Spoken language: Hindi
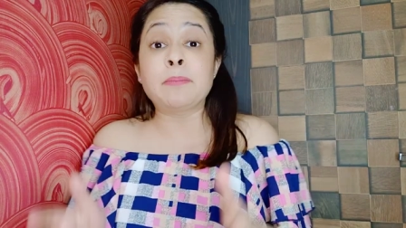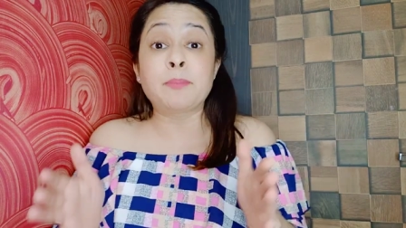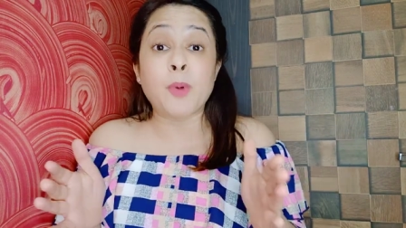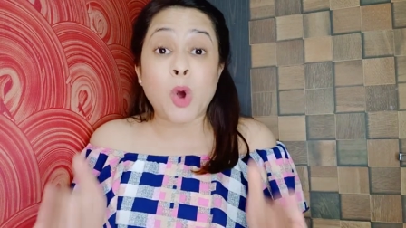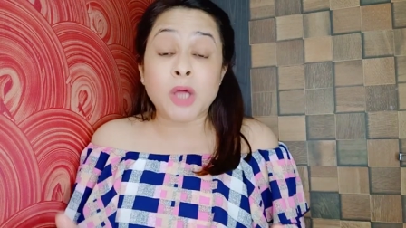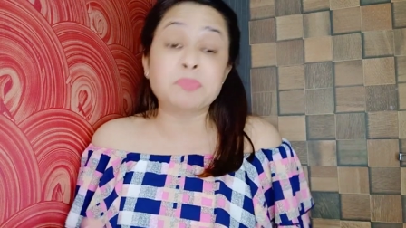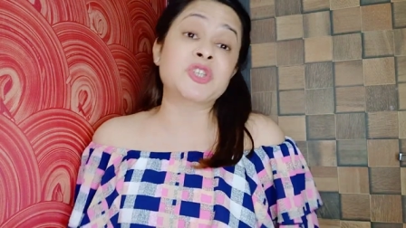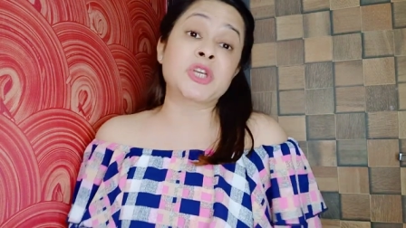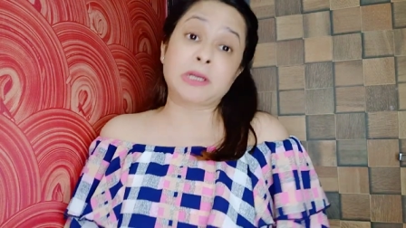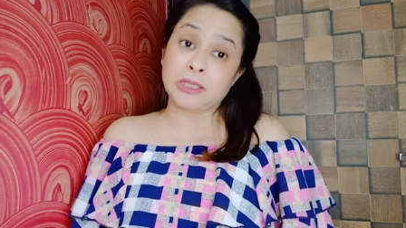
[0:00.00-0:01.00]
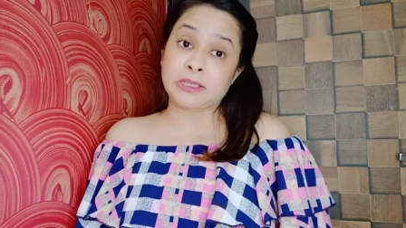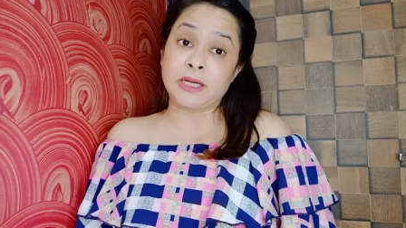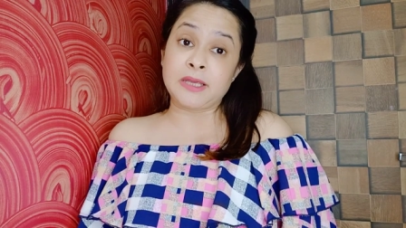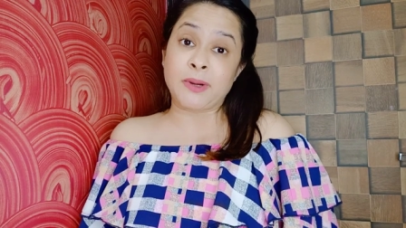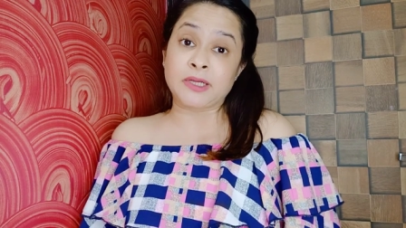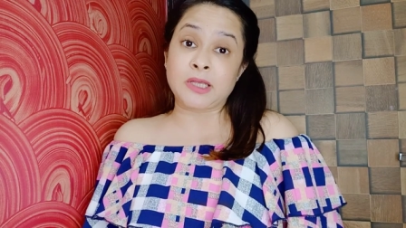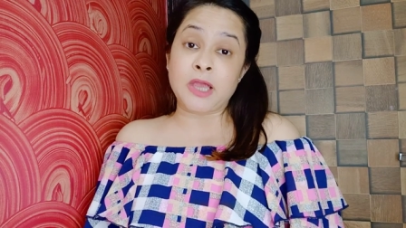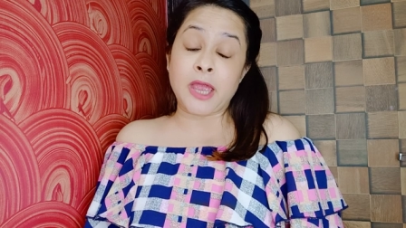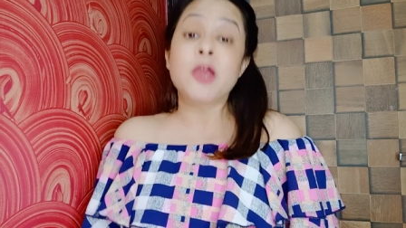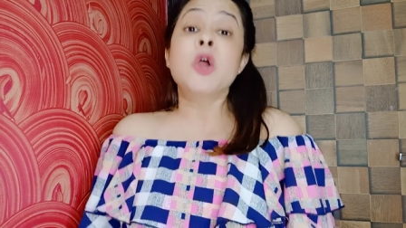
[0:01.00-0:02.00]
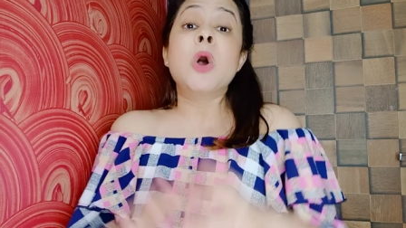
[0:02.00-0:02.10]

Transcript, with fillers: बहुत मशक्कत करनी पड़ती है